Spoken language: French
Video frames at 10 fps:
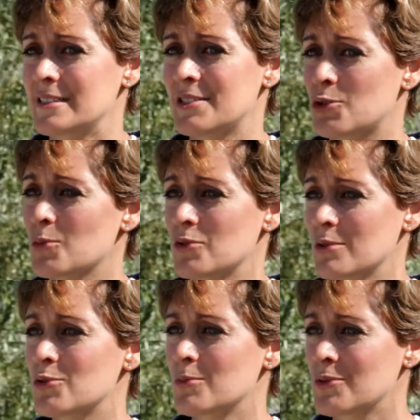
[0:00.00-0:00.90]
J'ai toujours besoin
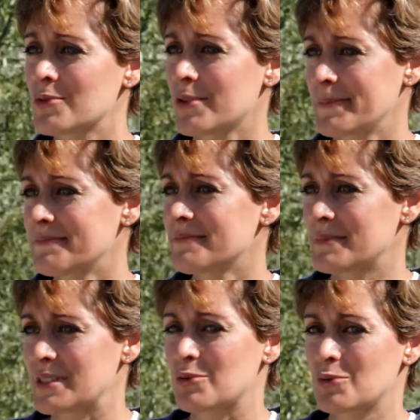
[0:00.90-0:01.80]
d'une montre
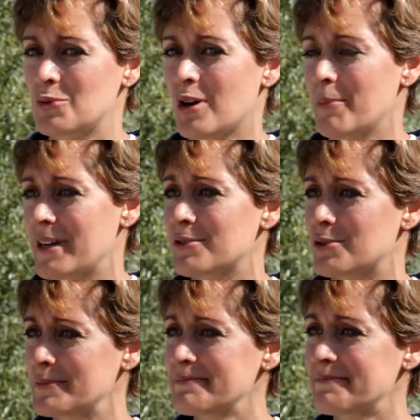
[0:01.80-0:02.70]
parce qu'on court après le temps.